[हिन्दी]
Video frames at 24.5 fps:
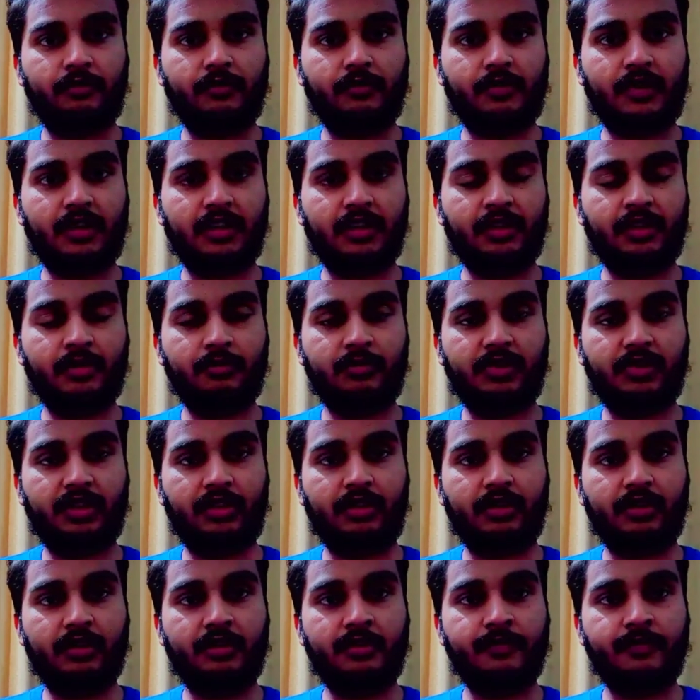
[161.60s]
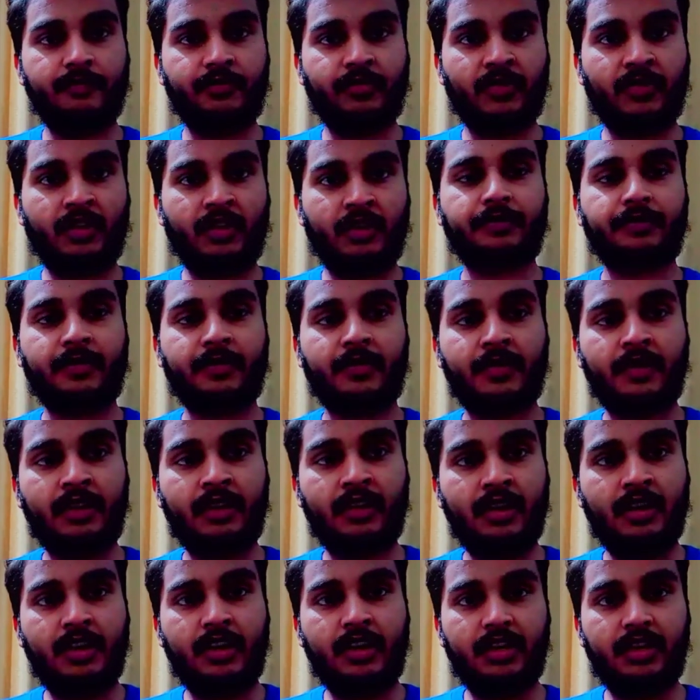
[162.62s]
वर्ल्ड कप जीता
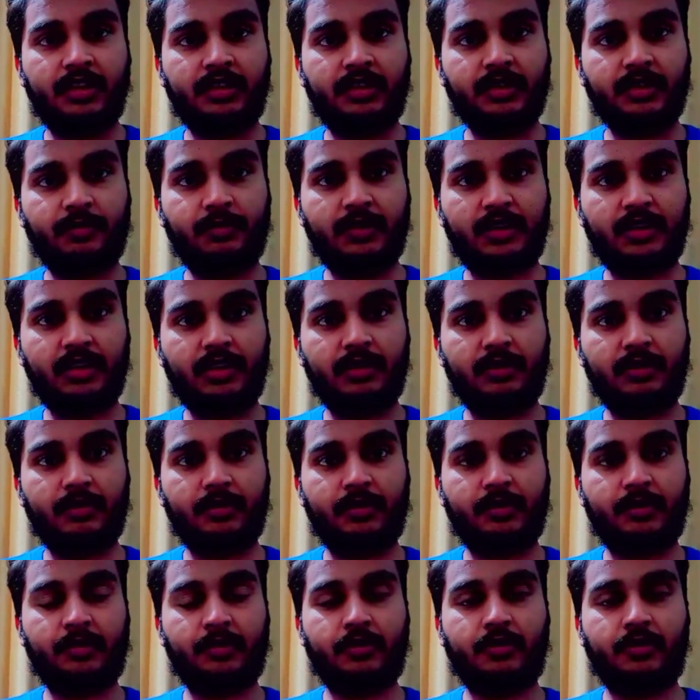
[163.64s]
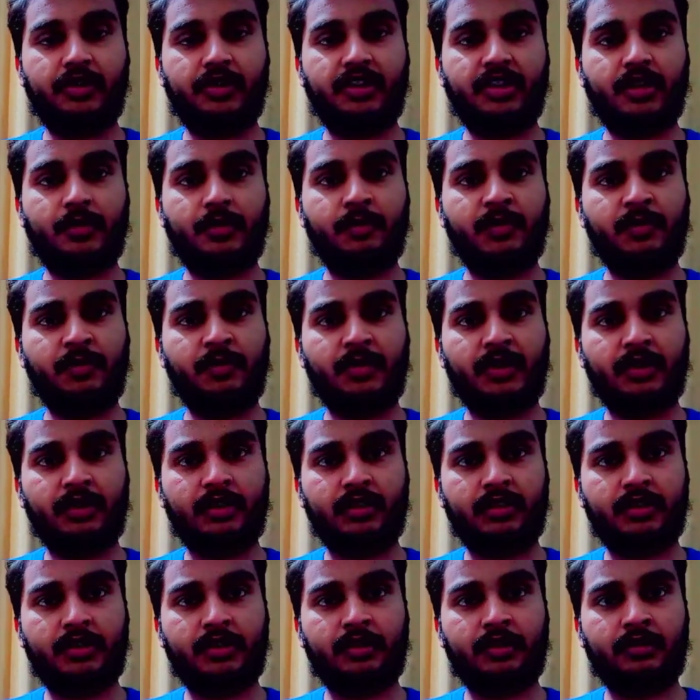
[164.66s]
इससे पहले ओडीआई में
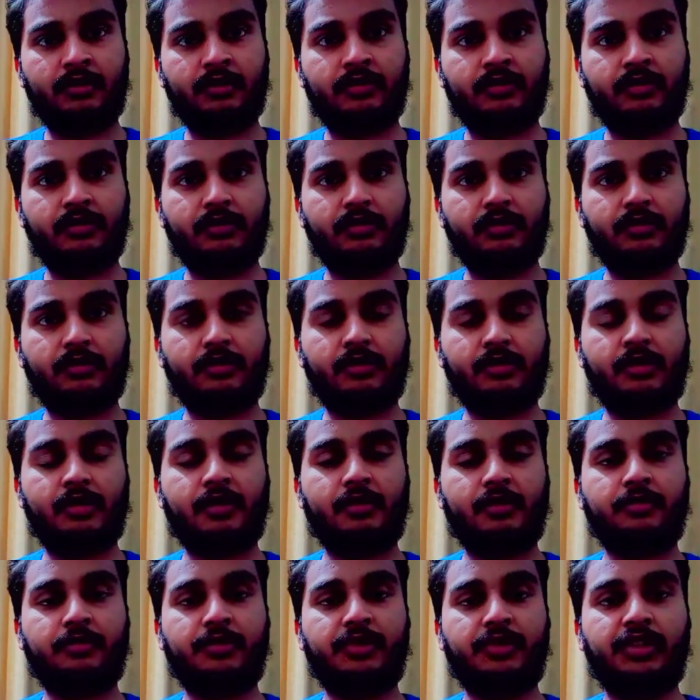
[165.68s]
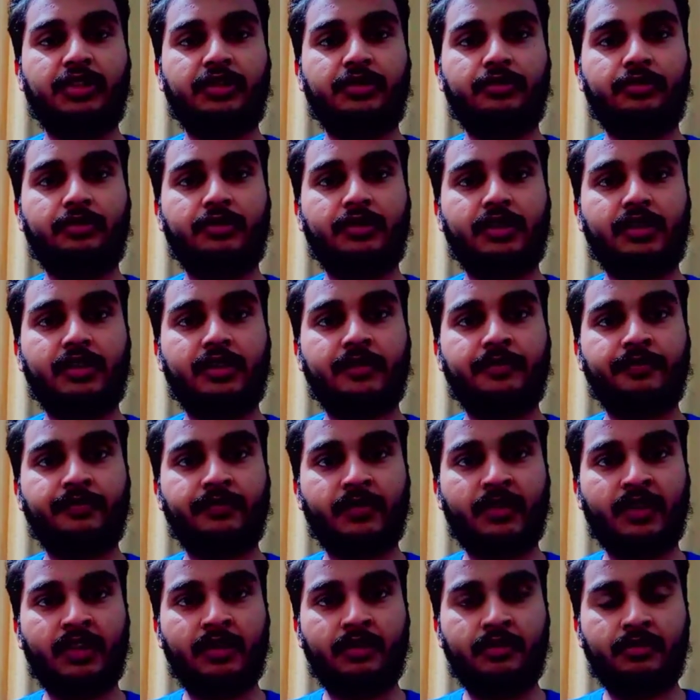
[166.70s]
पाकिस्तान कप जीत चुका है
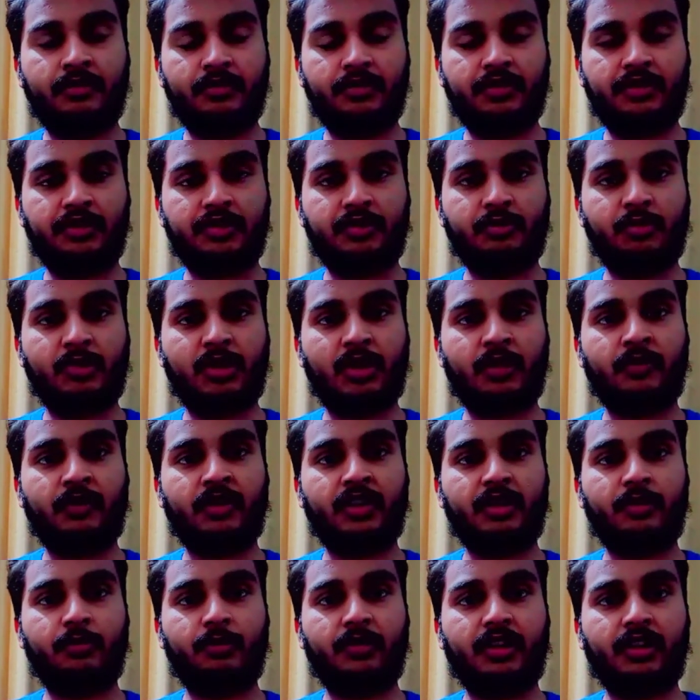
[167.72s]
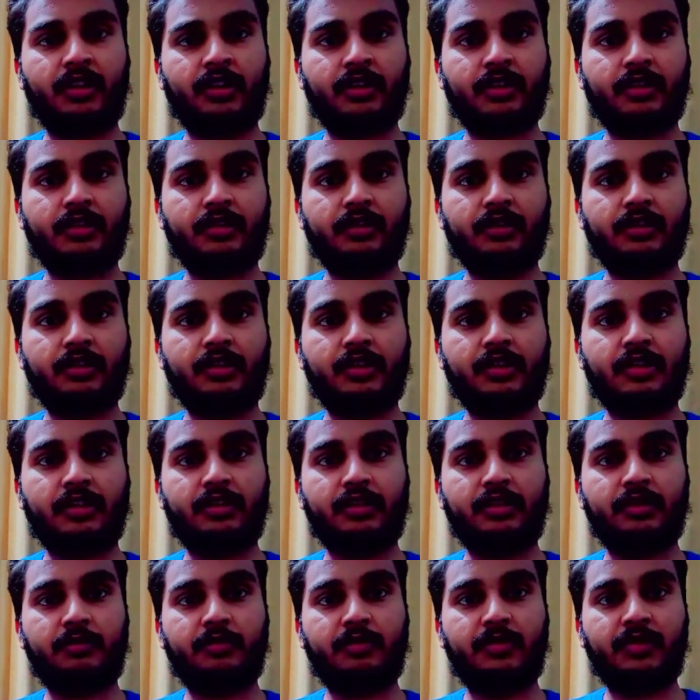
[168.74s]
उन्नीस सौ बानवे का इमरान खान की
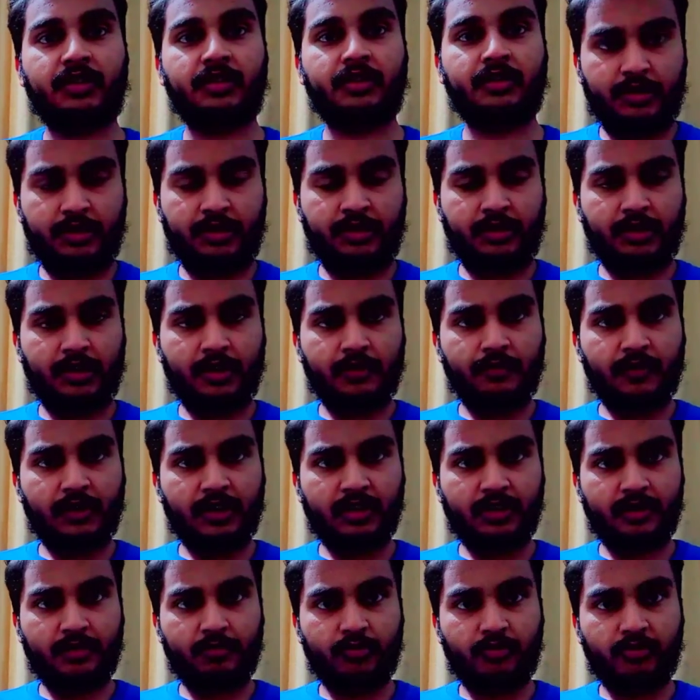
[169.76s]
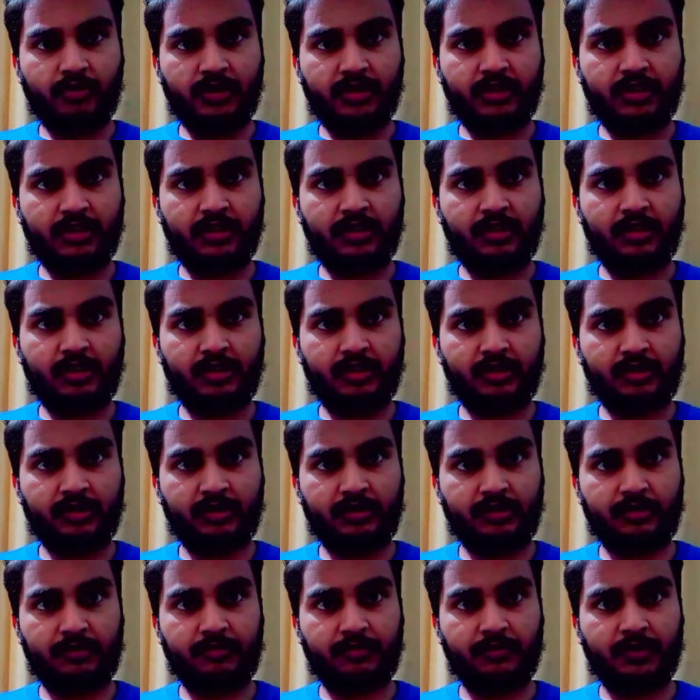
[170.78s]
क्यादत में तीसरा वर्ल्ड कप
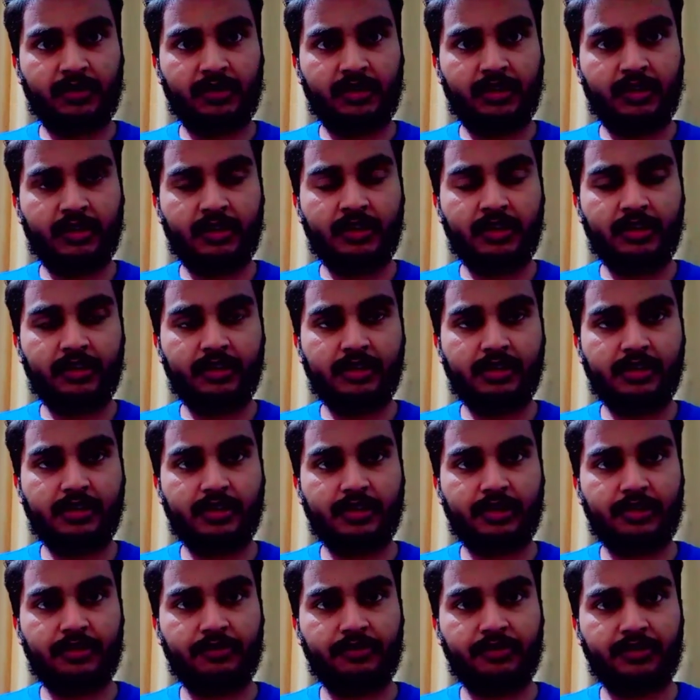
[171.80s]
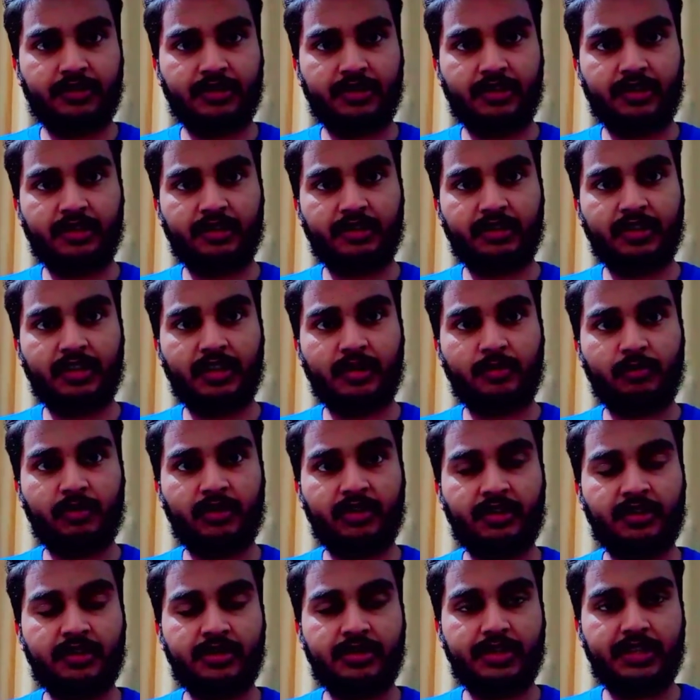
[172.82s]
2010 में खेला गया यानी उसके एक साल
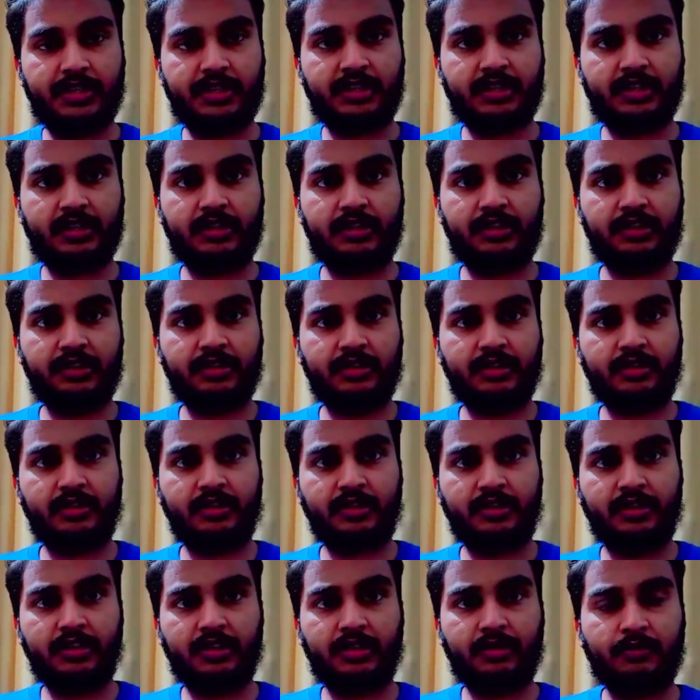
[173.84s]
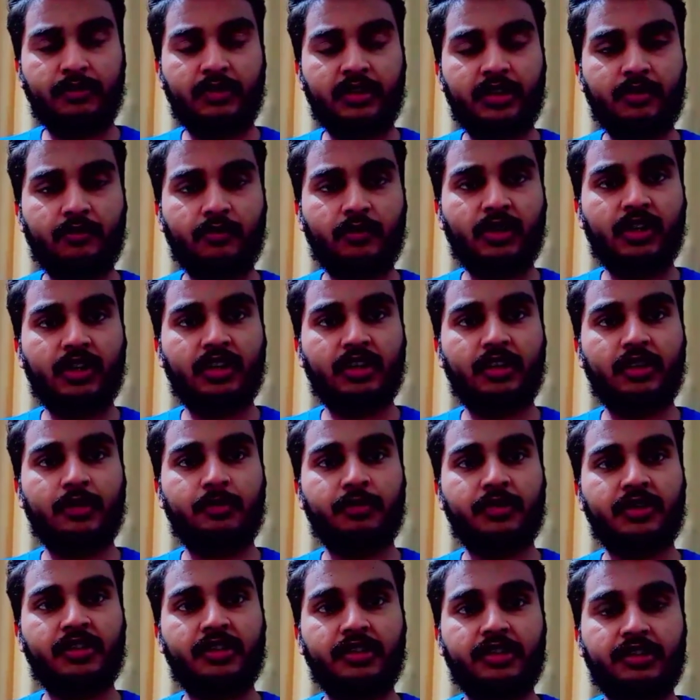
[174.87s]
बाद ये तीसरा एडिशन था टी ट्वेंटी वर्ल्ड कप
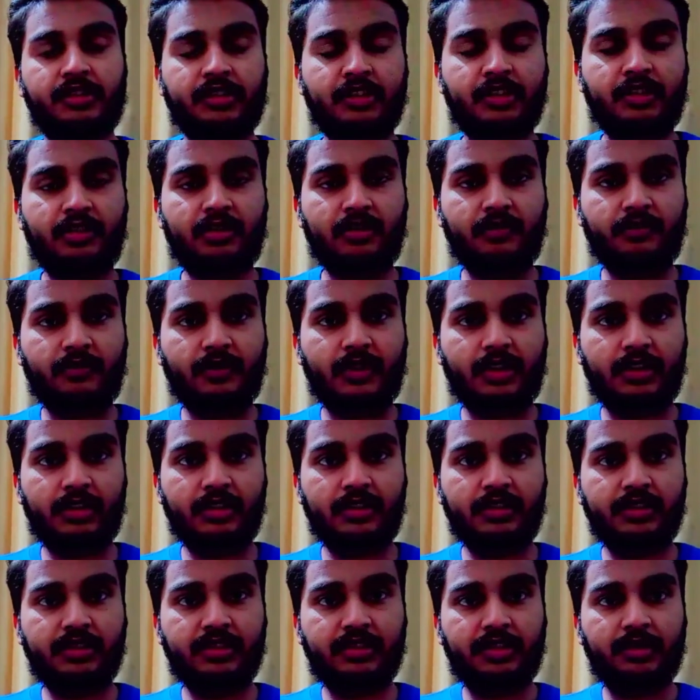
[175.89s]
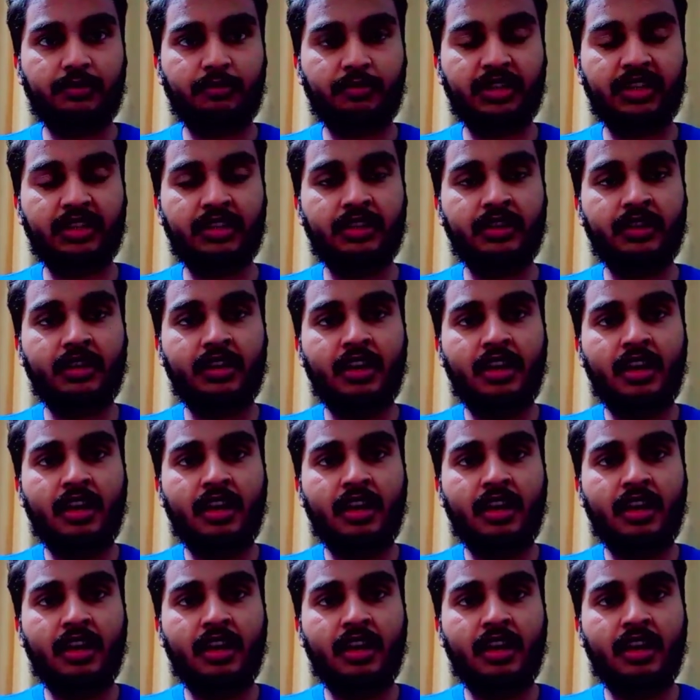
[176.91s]
का इसकी जो फाइनलिस्ट टीमें थी